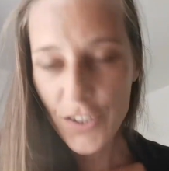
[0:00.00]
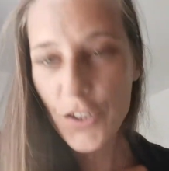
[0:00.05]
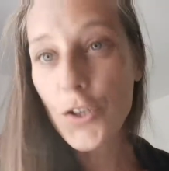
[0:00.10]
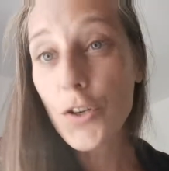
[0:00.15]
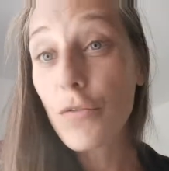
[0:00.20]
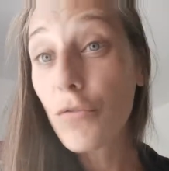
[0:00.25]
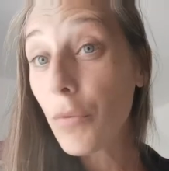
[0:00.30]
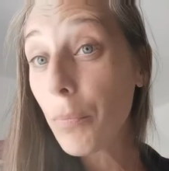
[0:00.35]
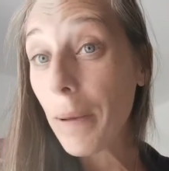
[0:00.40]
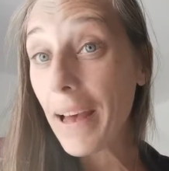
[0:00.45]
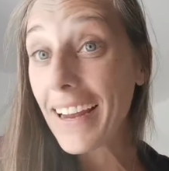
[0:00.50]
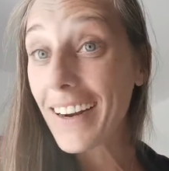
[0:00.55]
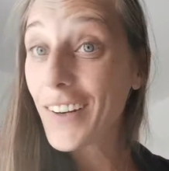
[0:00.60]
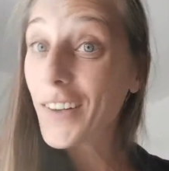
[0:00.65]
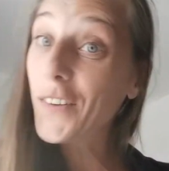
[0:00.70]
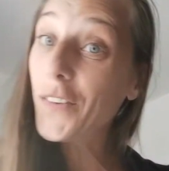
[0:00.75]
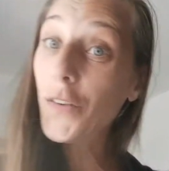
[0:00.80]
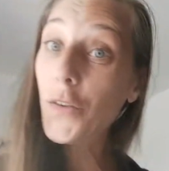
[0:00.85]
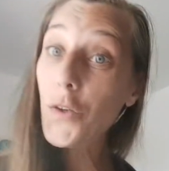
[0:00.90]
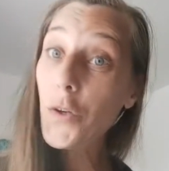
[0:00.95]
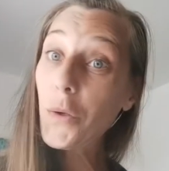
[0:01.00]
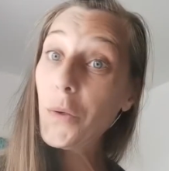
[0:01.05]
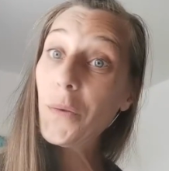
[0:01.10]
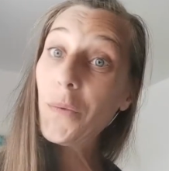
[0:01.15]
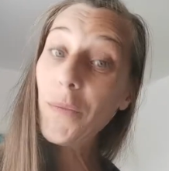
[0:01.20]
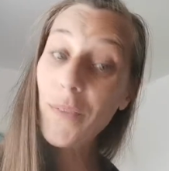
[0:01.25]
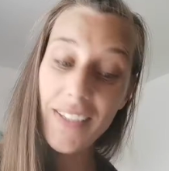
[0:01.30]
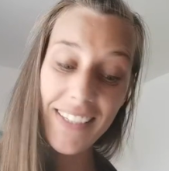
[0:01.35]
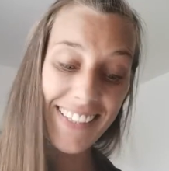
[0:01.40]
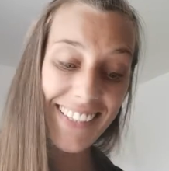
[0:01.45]
Je vous parle
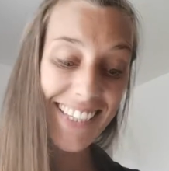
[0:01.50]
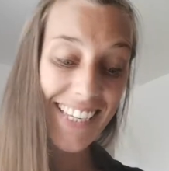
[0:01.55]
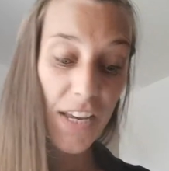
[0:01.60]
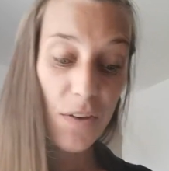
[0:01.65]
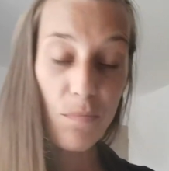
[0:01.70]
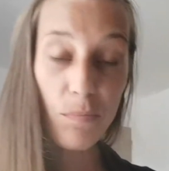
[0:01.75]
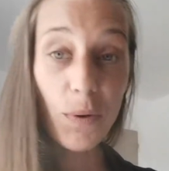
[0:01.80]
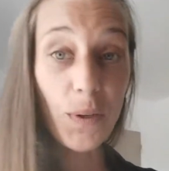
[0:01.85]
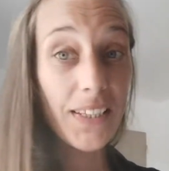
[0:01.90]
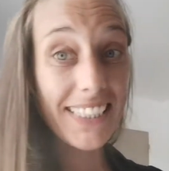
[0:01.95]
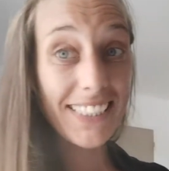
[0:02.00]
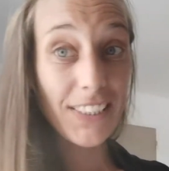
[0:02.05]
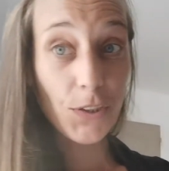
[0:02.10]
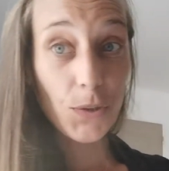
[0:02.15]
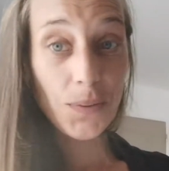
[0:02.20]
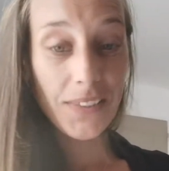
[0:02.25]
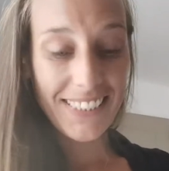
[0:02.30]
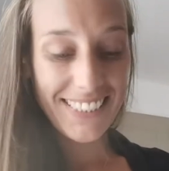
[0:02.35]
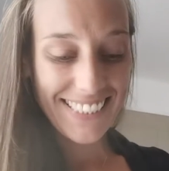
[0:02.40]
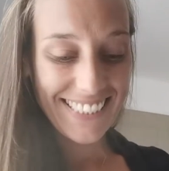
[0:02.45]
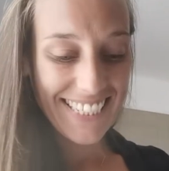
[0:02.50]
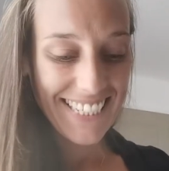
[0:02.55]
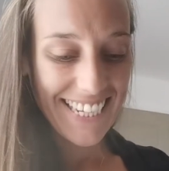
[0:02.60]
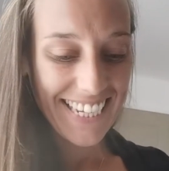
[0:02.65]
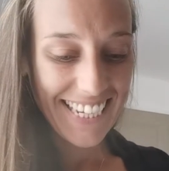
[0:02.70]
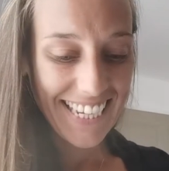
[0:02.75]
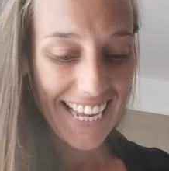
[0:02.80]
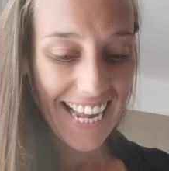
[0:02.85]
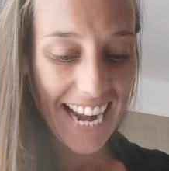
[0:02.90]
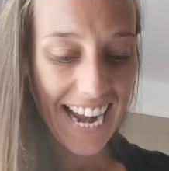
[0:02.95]
aujourd'hui des protections
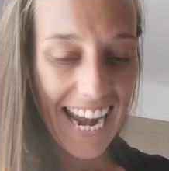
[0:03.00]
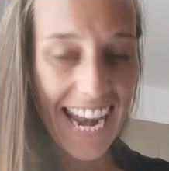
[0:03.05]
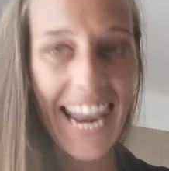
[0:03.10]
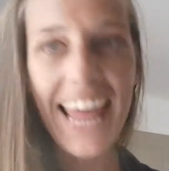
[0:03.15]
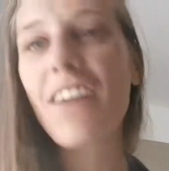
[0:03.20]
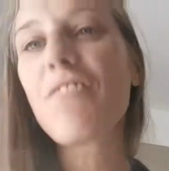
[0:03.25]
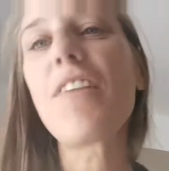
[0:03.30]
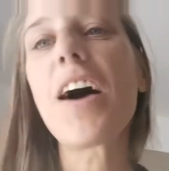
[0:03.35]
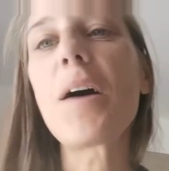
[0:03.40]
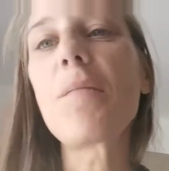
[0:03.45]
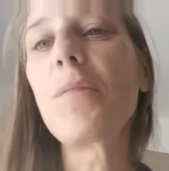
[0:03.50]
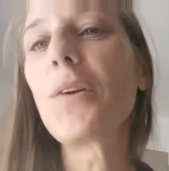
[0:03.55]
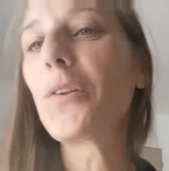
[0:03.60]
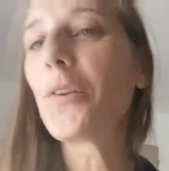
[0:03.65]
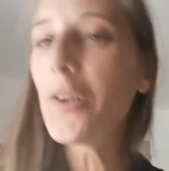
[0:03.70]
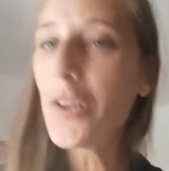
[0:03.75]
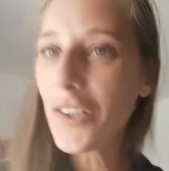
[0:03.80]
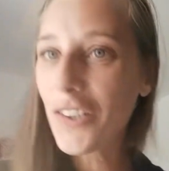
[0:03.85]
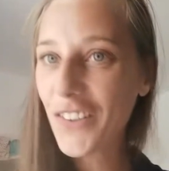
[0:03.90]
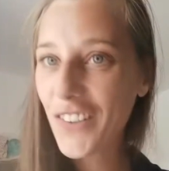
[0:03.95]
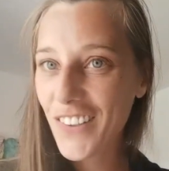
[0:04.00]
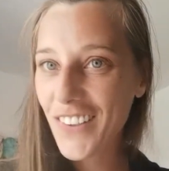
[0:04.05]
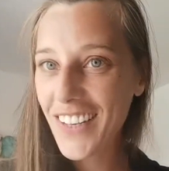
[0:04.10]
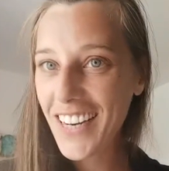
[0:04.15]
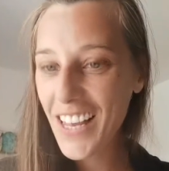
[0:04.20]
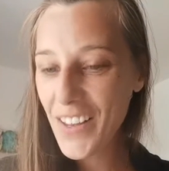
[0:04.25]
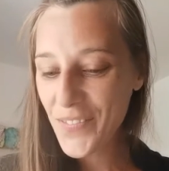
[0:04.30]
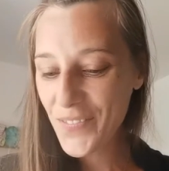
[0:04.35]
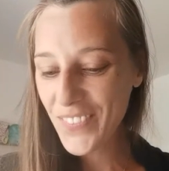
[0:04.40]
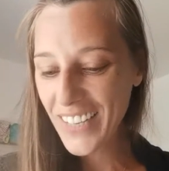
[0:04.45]
hygiéniques lavables de
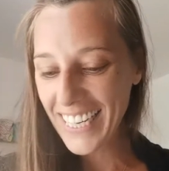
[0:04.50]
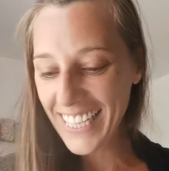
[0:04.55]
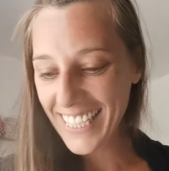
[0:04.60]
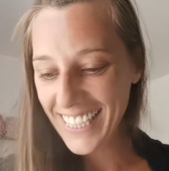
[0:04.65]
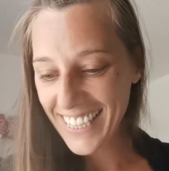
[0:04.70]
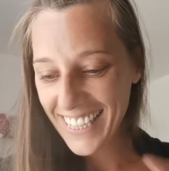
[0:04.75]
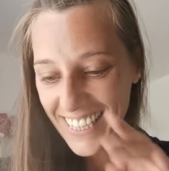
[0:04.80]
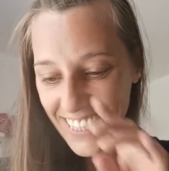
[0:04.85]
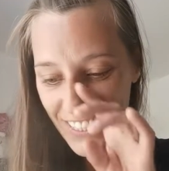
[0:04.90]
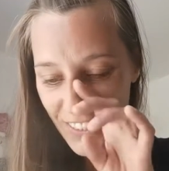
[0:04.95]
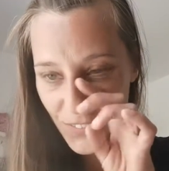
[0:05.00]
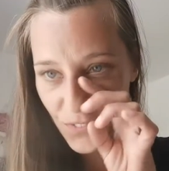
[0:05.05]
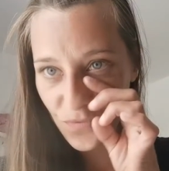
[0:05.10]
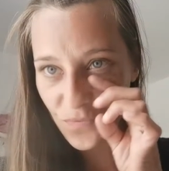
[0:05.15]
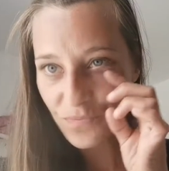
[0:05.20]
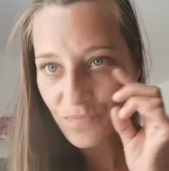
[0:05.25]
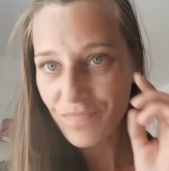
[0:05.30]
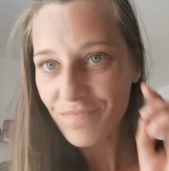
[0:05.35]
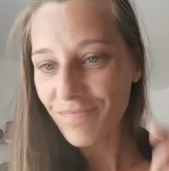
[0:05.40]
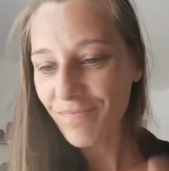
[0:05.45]
la Maline.